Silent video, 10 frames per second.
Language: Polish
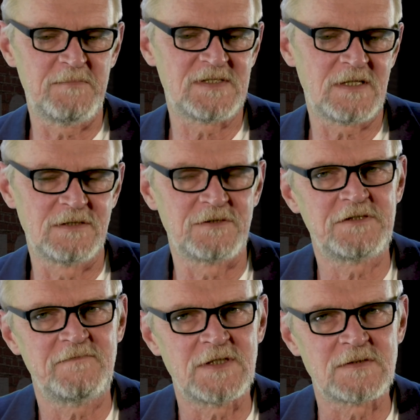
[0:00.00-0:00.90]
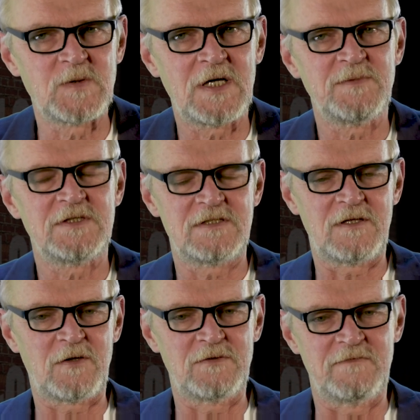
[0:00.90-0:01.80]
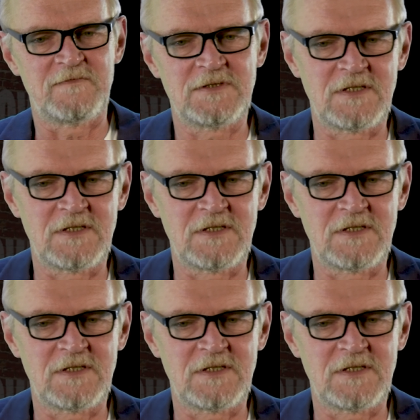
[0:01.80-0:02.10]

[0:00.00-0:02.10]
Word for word: bezradności w stosunkach międzynarodowych.